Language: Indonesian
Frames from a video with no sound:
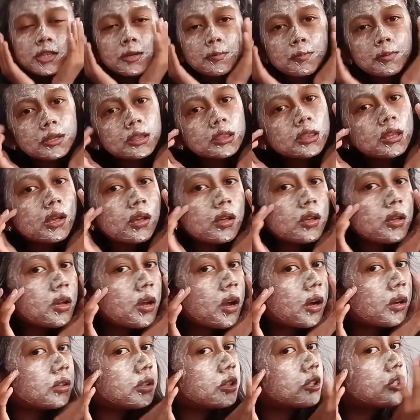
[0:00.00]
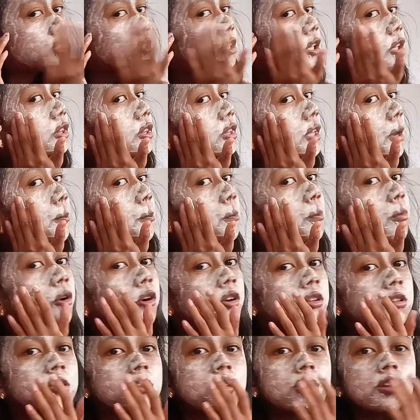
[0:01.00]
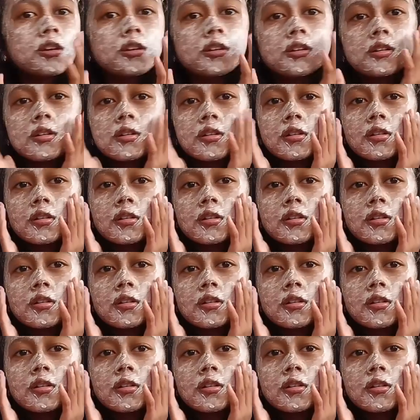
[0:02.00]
seperti yang dicat tembok nih.